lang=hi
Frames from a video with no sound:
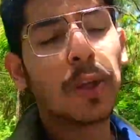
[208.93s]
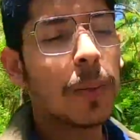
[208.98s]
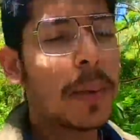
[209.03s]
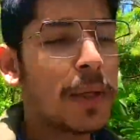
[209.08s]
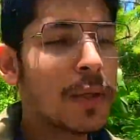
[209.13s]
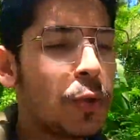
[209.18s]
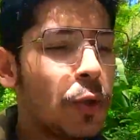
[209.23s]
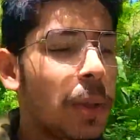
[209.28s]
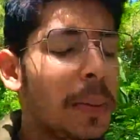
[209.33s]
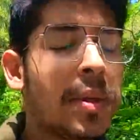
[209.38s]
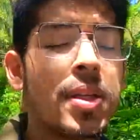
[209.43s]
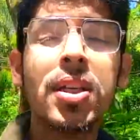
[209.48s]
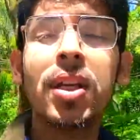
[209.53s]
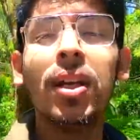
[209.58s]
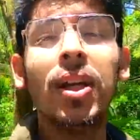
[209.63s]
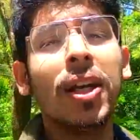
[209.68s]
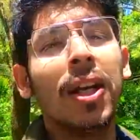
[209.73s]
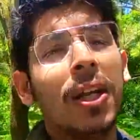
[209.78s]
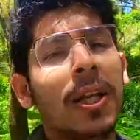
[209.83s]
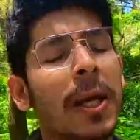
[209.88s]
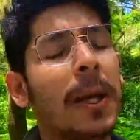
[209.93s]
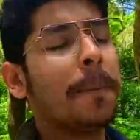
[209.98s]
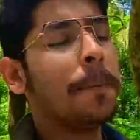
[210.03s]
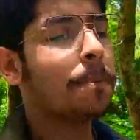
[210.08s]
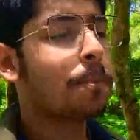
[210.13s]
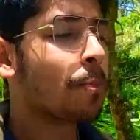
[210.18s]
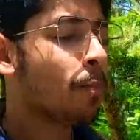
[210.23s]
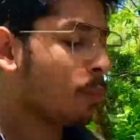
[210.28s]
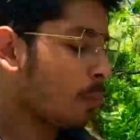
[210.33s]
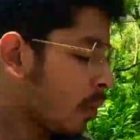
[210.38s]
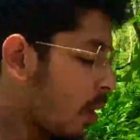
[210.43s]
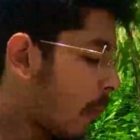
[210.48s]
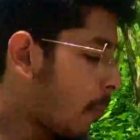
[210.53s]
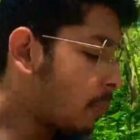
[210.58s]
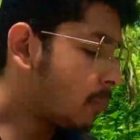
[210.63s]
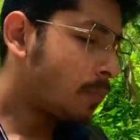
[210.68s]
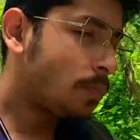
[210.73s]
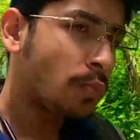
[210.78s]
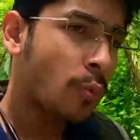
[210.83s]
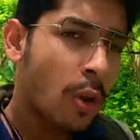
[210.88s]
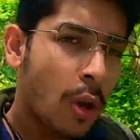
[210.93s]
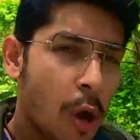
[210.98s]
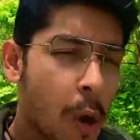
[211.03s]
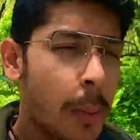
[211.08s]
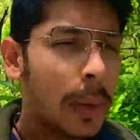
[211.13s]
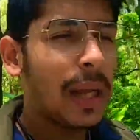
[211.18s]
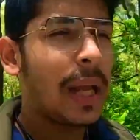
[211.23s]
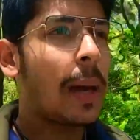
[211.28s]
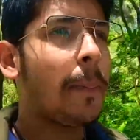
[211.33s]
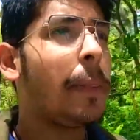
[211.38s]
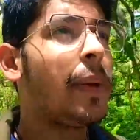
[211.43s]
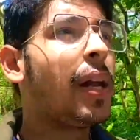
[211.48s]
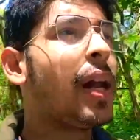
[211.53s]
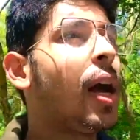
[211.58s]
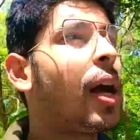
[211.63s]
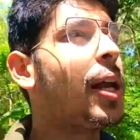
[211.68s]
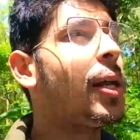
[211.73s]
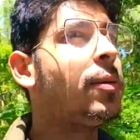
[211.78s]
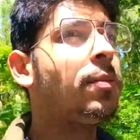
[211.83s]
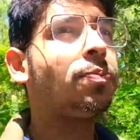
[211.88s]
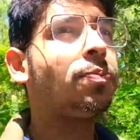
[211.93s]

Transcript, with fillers: तो भाई स्कूटी पीछे खड़ी कर दिया है बढ़िया एप्पल खा रहे